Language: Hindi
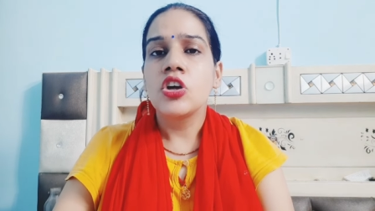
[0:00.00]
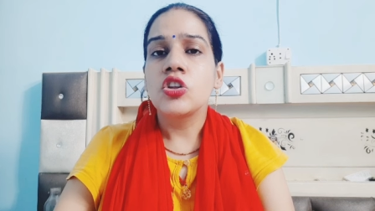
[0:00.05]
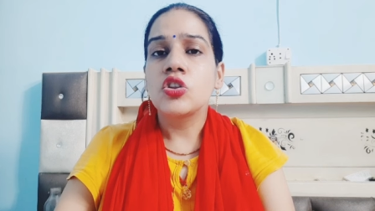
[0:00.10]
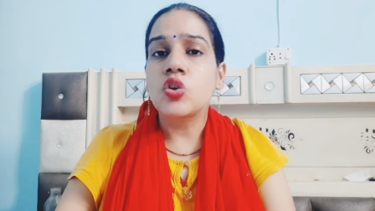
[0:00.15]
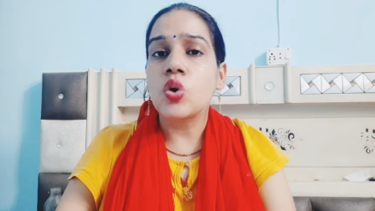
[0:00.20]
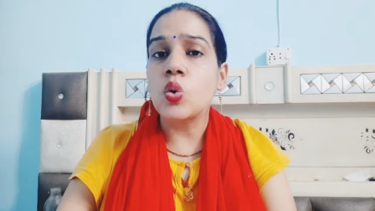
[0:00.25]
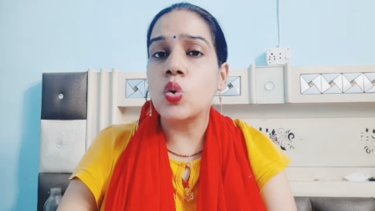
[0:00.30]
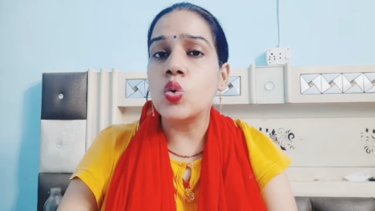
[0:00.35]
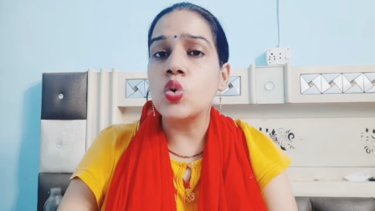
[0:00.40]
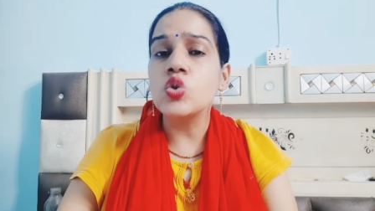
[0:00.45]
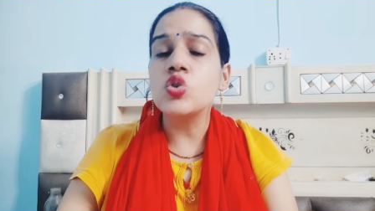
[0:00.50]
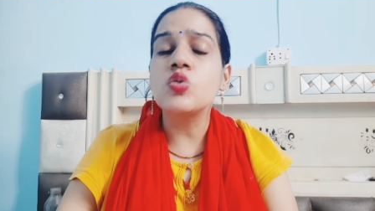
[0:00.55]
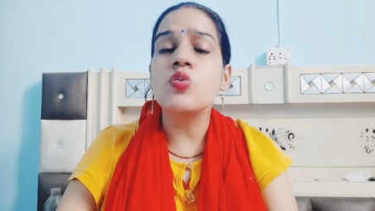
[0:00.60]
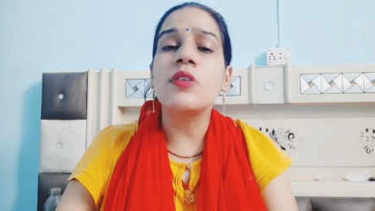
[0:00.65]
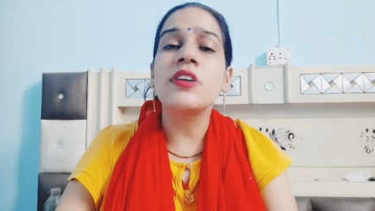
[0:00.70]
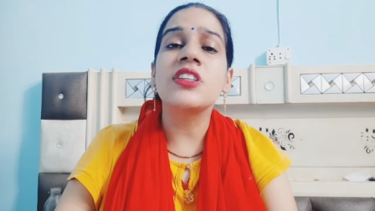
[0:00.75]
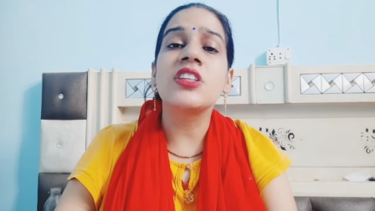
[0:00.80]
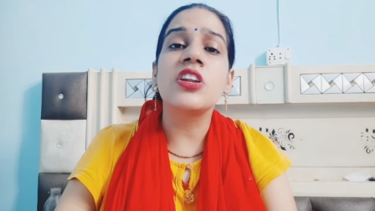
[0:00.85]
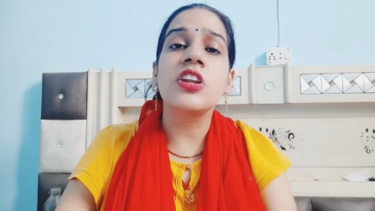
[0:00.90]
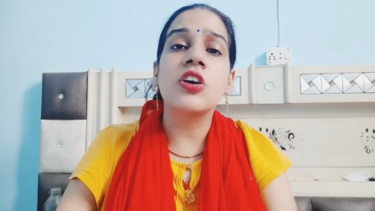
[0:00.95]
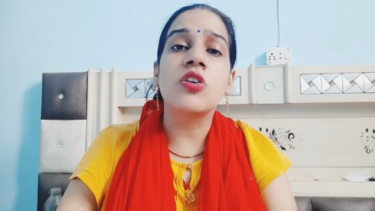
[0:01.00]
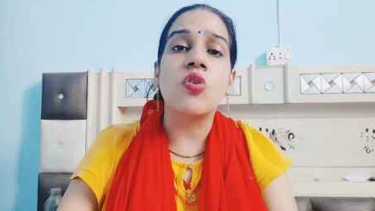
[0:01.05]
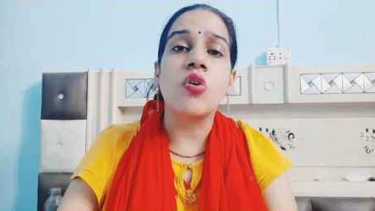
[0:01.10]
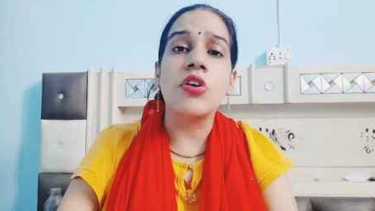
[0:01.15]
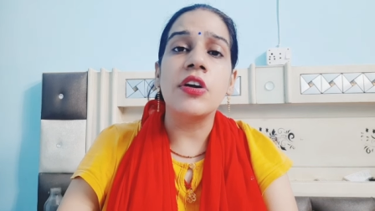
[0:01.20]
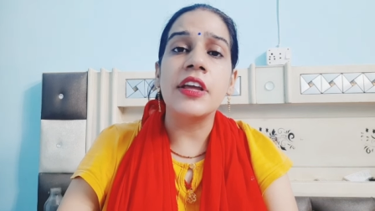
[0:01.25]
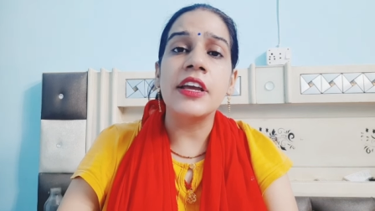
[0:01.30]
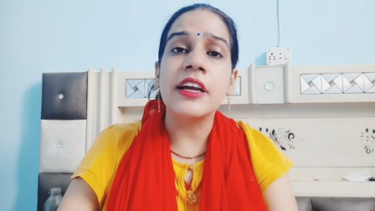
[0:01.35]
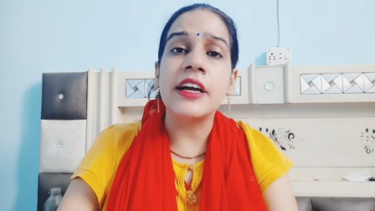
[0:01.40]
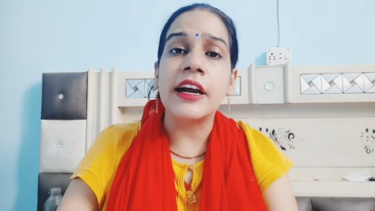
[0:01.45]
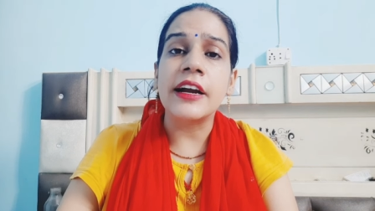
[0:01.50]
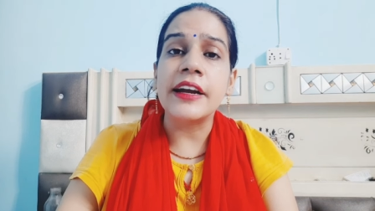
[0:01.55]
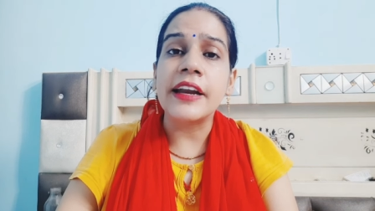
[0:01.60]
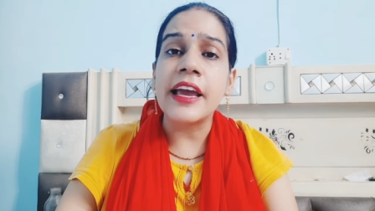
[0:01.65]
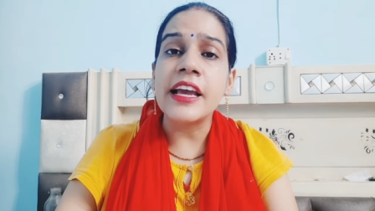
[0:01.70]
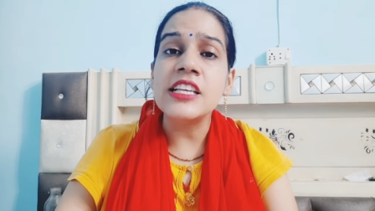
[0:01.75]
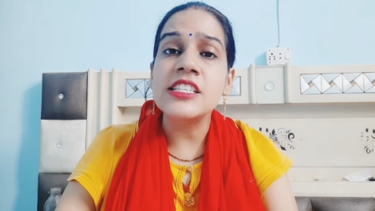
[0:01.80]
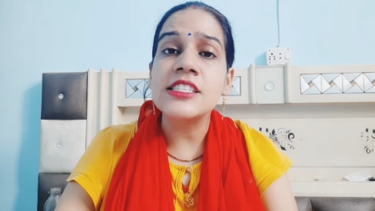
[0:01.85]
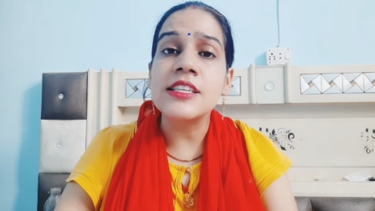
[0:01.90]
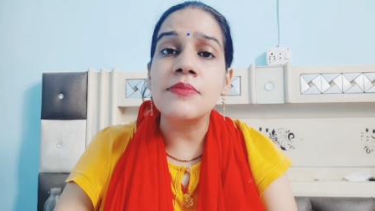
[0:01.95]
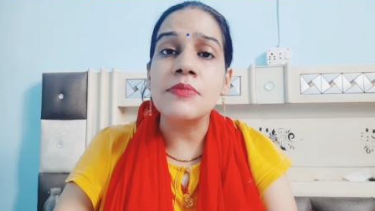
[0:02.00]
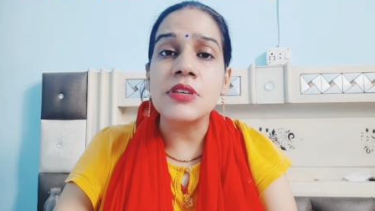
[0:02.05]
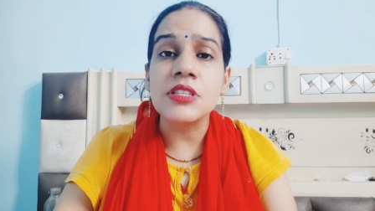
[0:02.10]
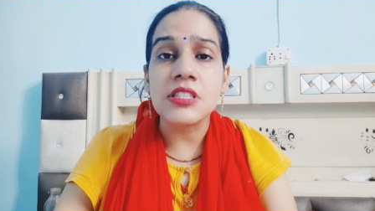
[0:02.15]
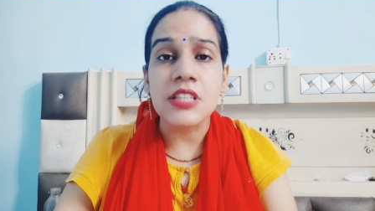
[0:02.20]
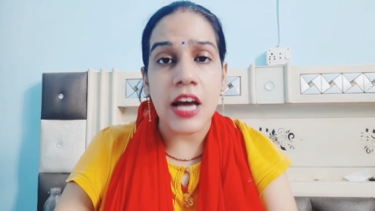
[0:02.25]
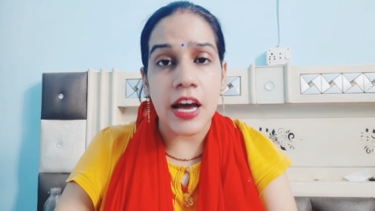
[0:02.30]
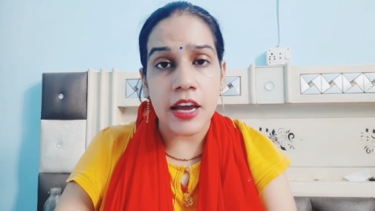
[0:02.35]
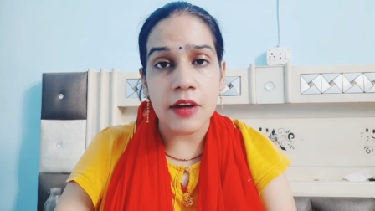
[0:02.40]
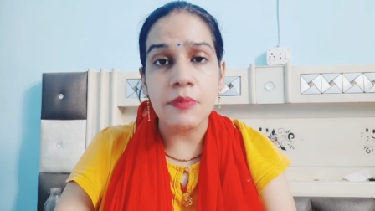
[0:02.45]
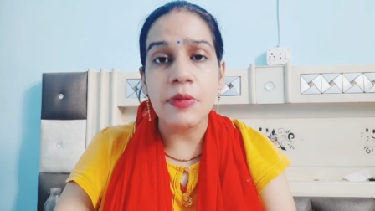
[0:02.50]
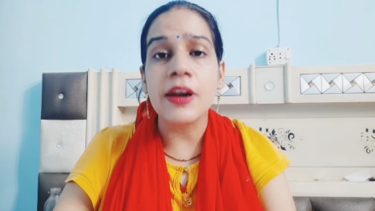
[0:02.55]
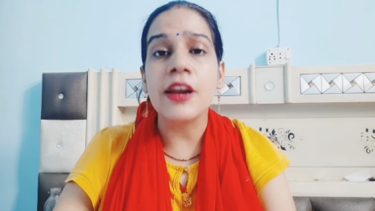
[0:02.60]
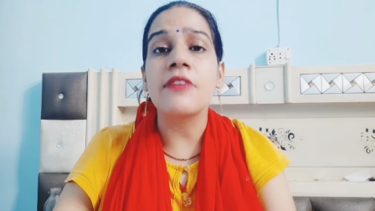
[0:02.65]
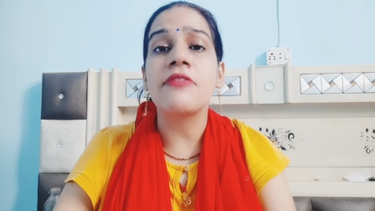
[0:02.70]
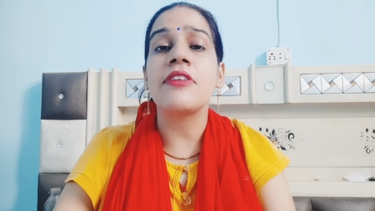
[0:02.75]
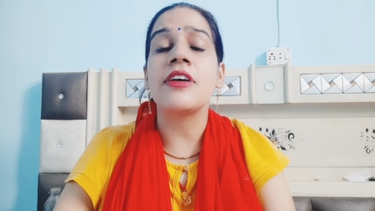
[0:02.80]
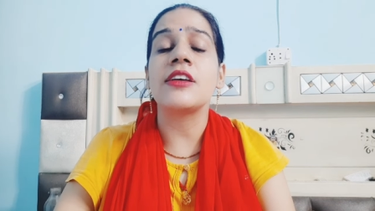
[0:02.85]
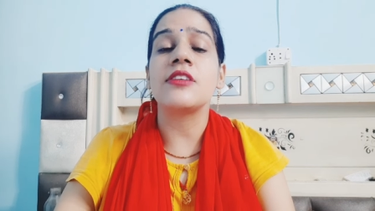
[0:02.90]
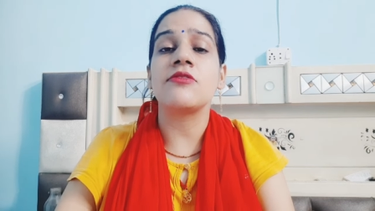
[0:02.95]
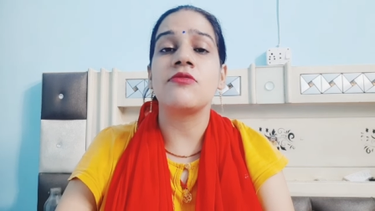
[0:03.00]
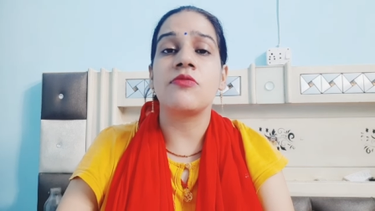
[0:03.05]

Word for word: तो उस वक्त रिकॉर्डिंग करना एक समझदार भरा फै,